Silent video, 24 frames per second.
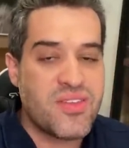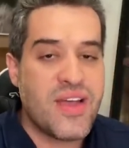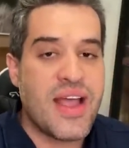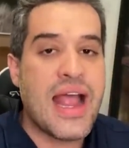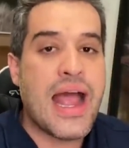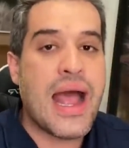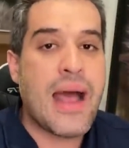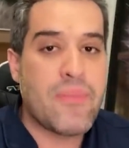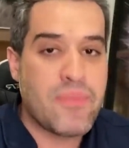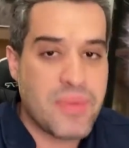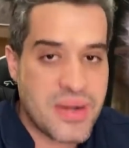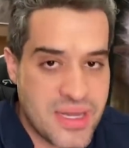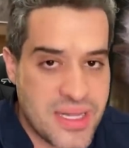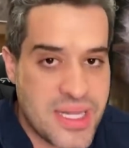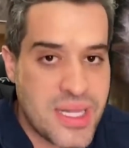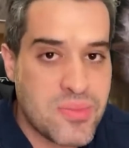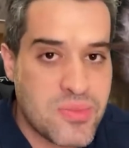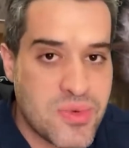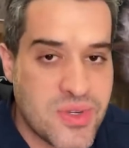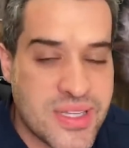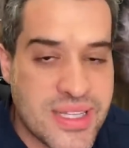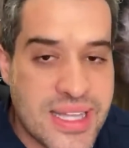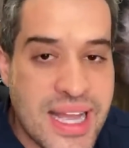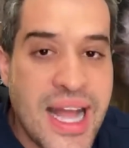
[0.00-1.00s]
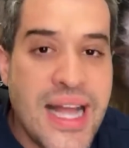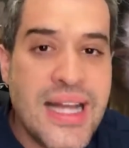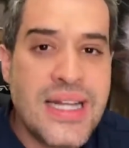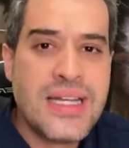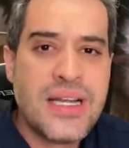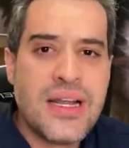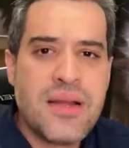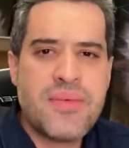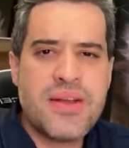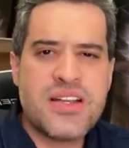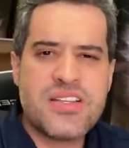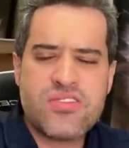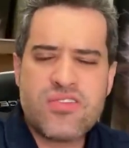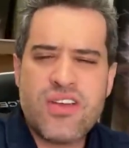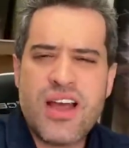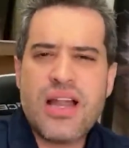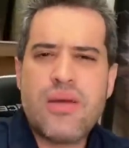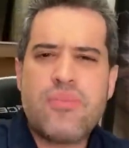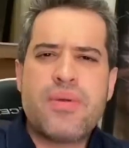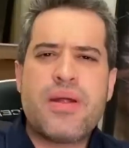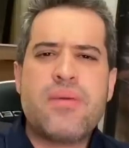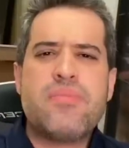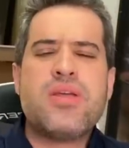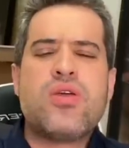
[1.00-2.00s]
vai aprender muito, tá? Mas
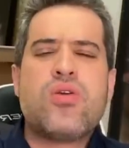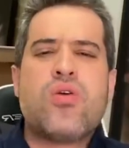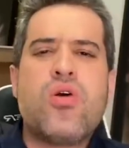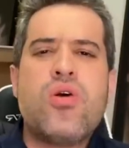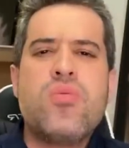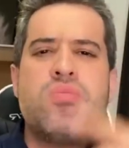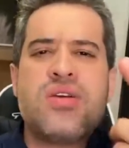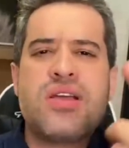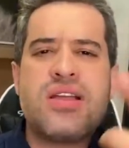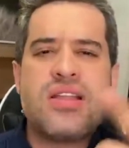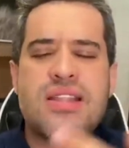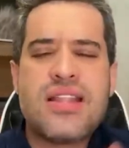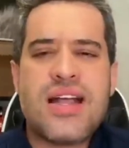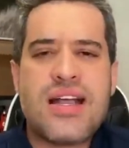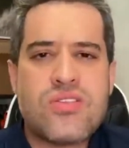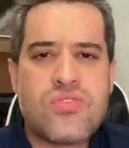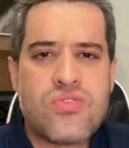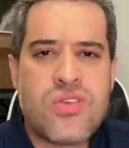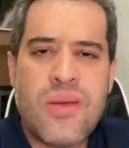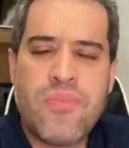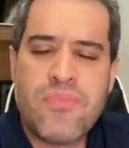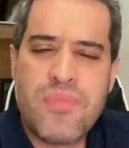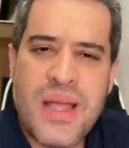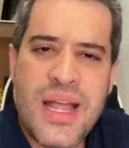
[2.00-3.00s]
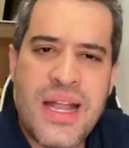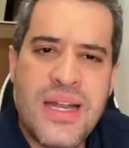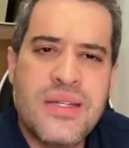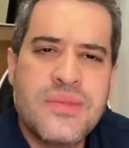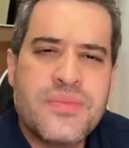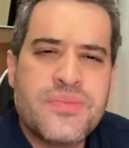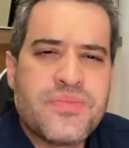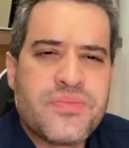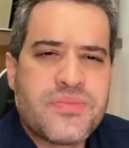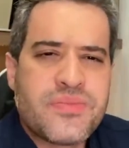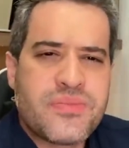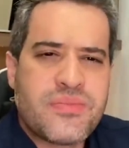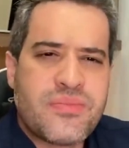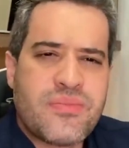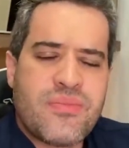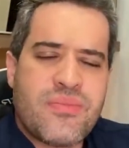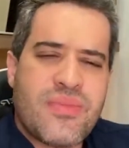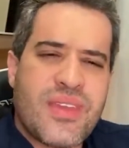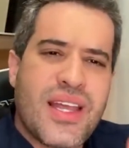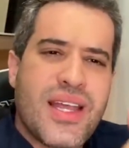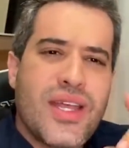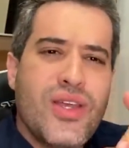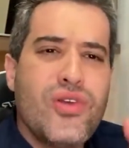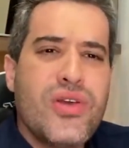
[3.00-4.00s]
fala para mim como que tá a sua pele
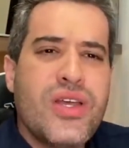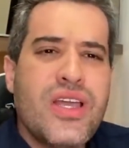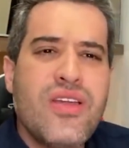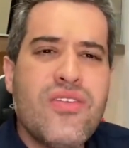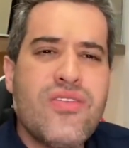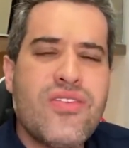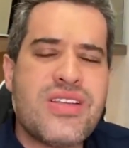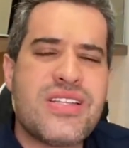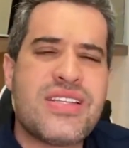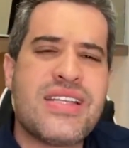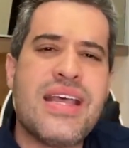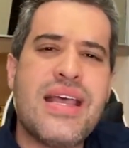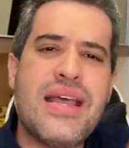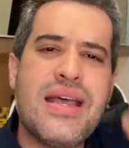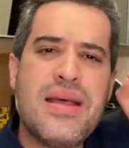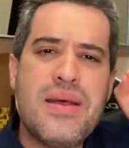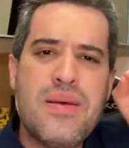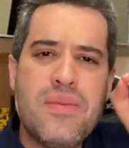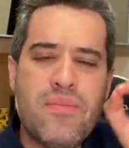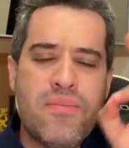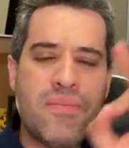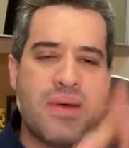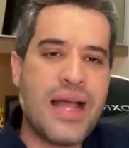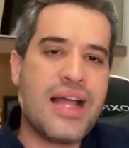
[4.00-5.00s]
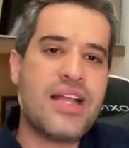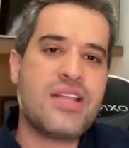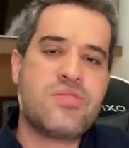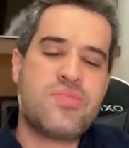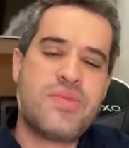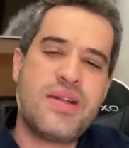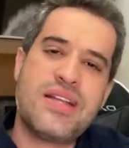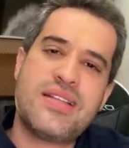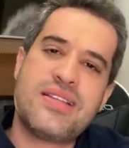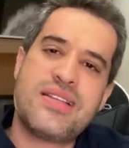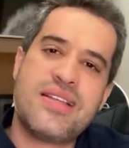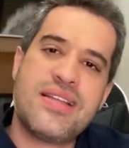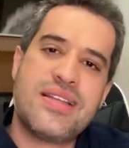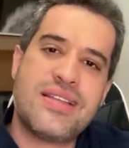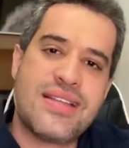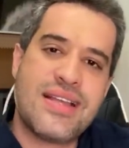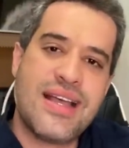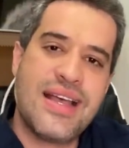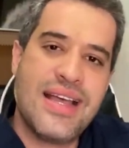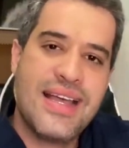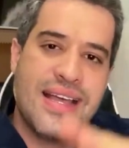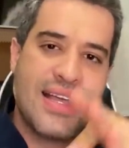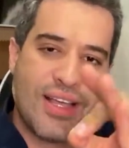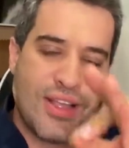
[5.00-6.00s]
e o que você mais
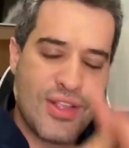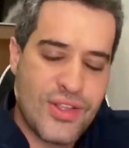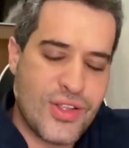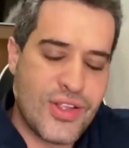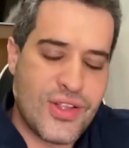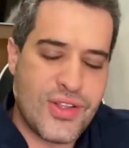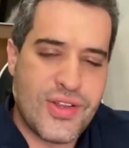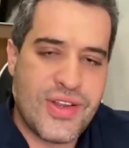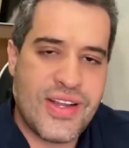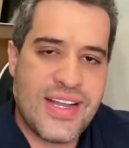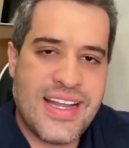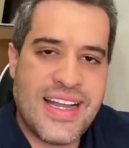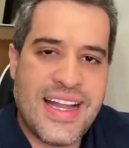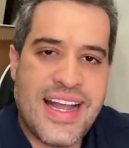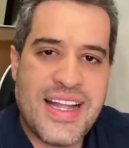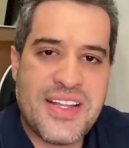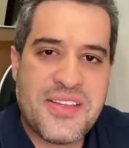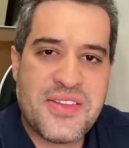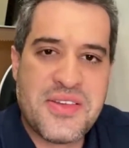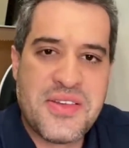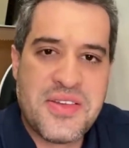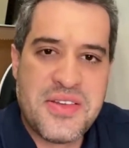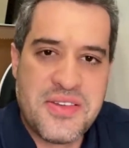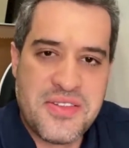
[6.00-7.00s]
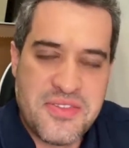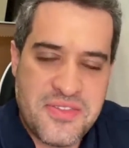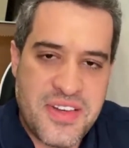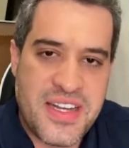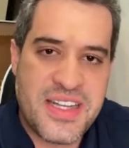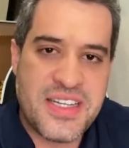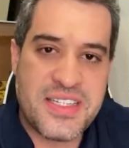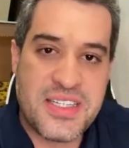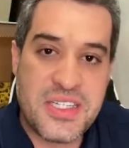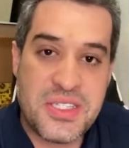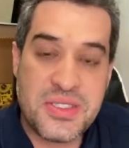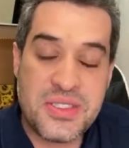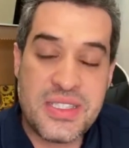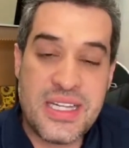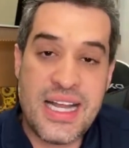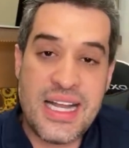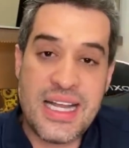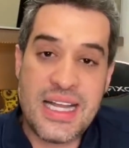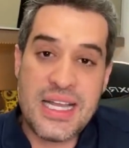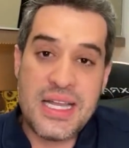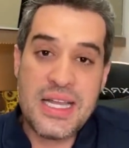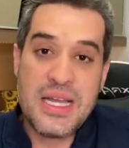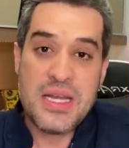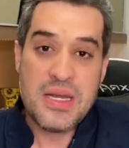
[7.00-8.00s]
precisa que o doutor Renato vai te ajudar
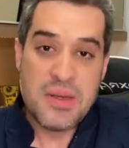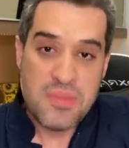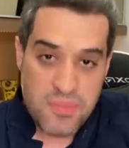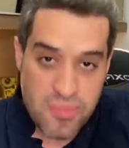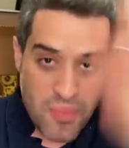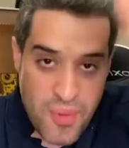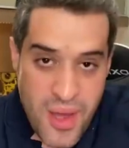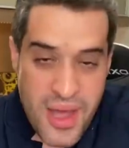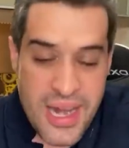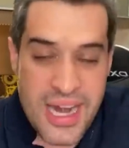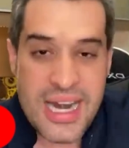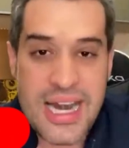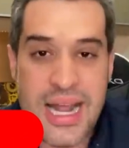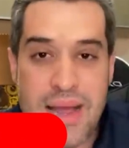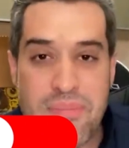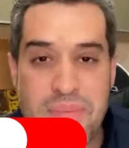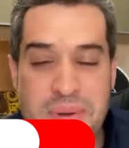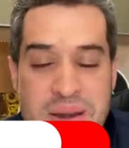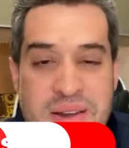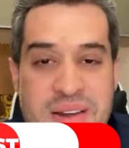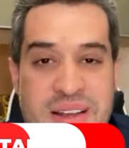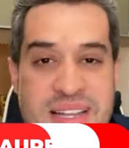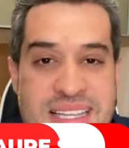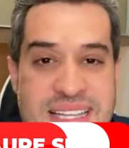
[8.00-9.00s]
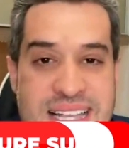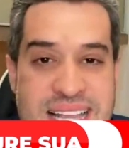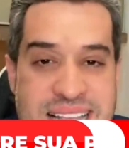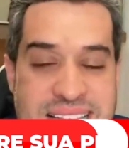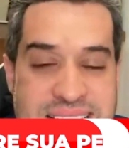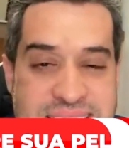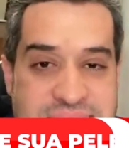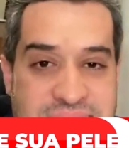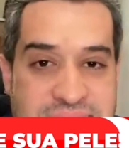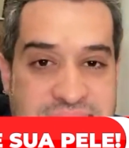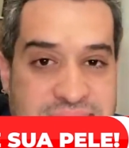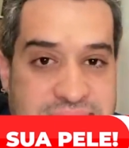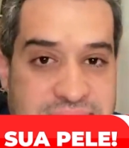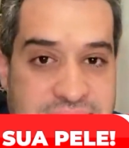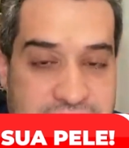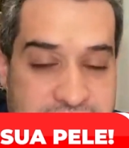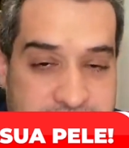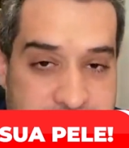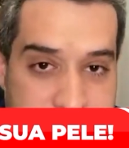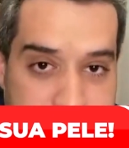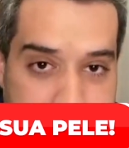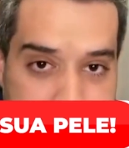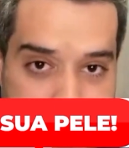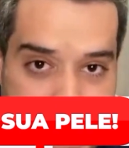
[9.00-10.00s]
aqui. Bora lá para nossa receita?
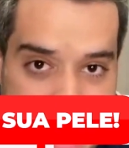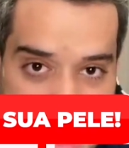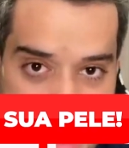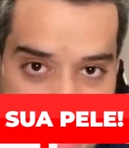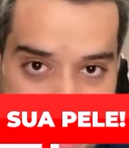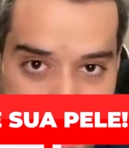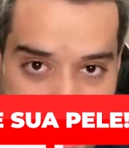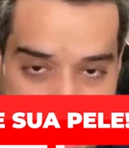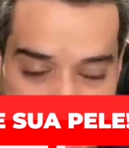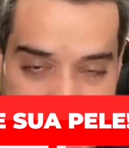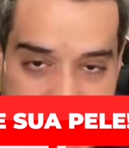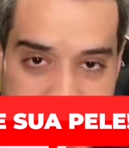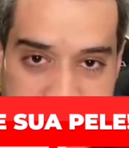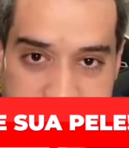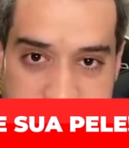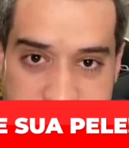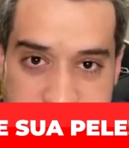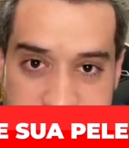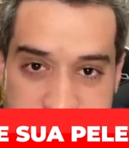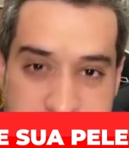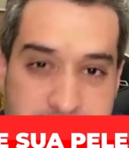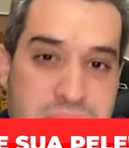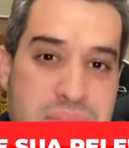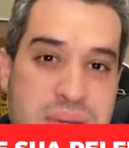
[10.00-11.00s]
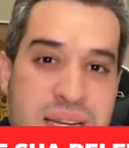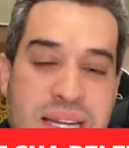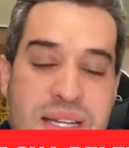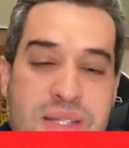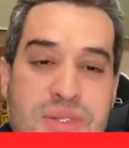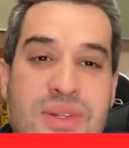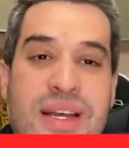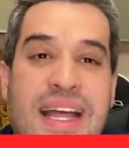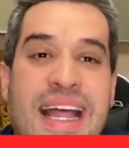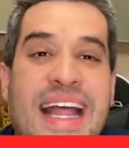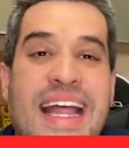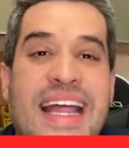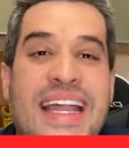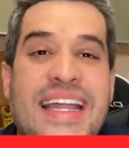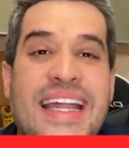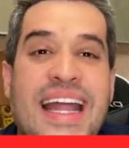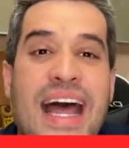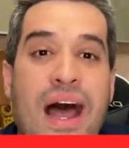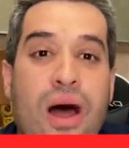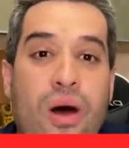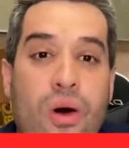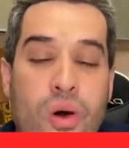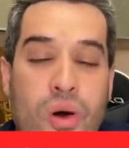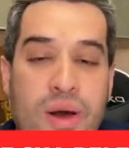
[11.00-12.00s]
Lembrando, gente, lembrando, é
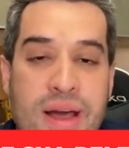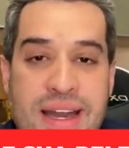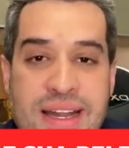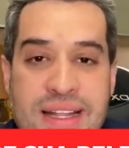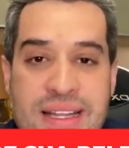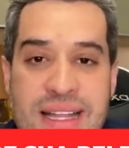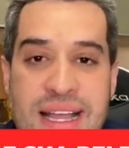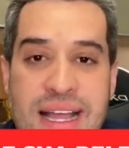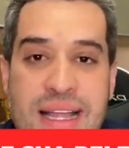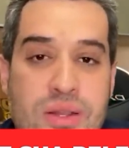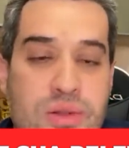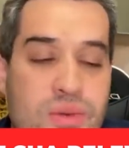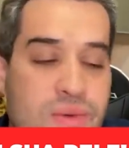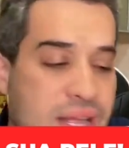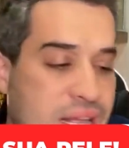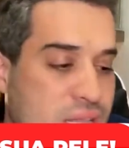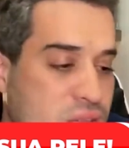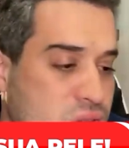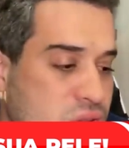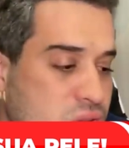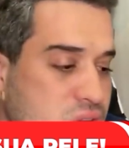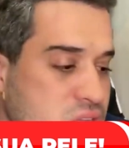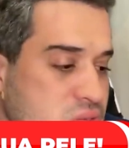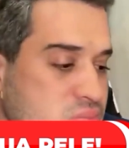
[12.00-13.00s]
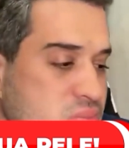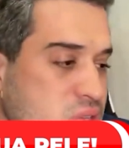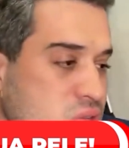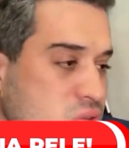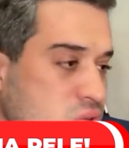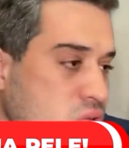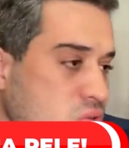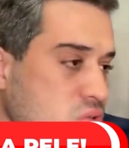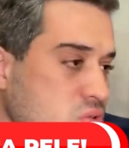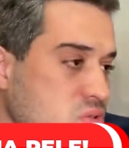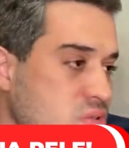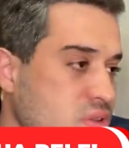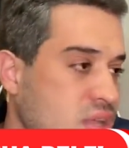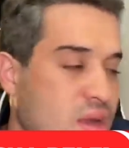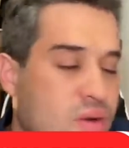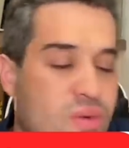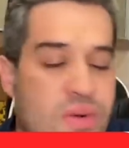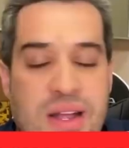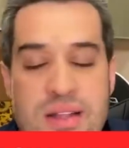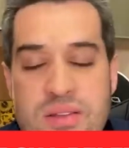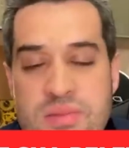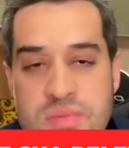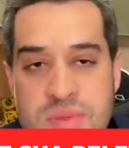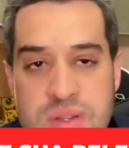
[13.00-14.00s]
na hora, tá? Não é dois minutos, né?
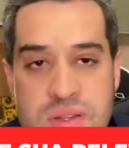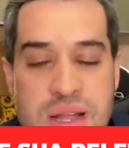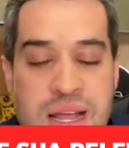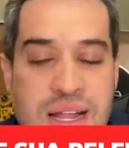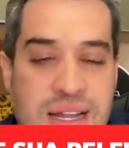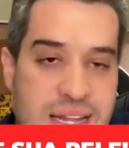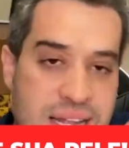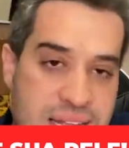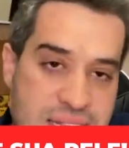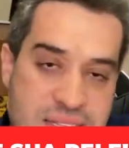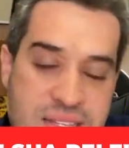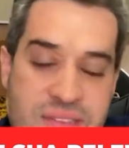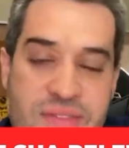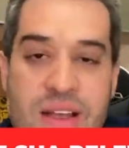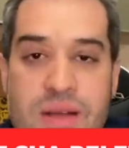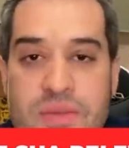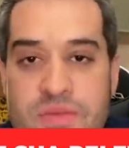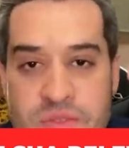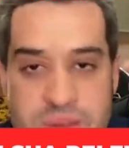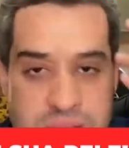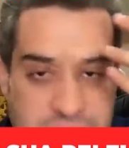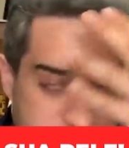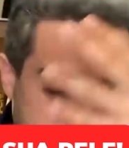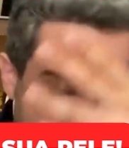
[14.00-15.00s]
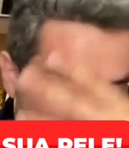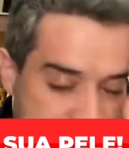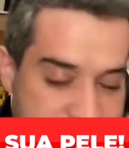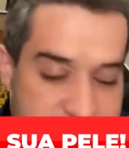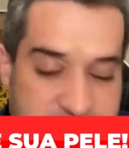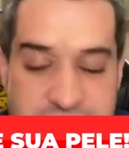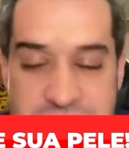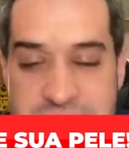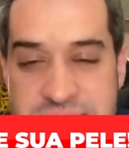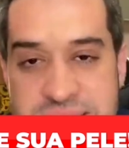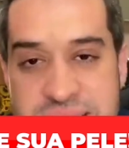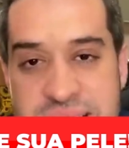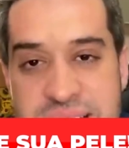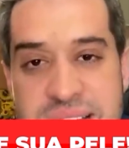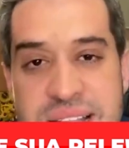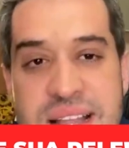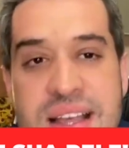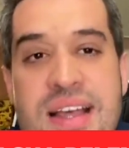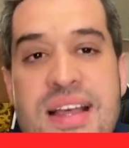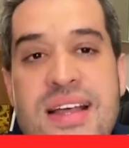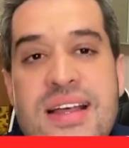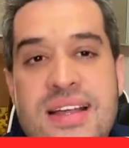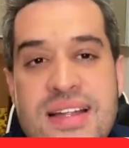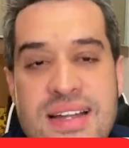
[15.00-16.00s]
Quatro minutos. Aliás, você vai fa fazer a
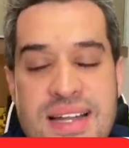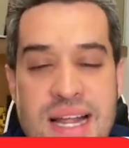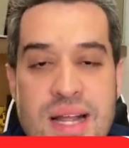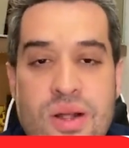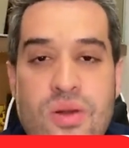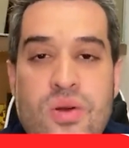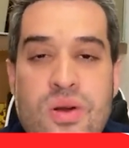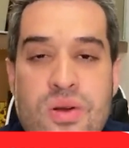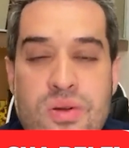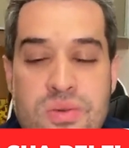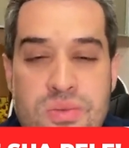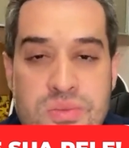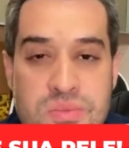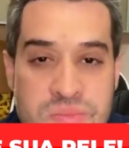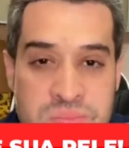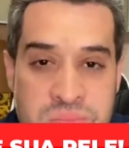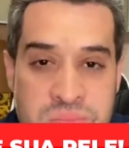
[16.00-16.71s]
receita, né? Co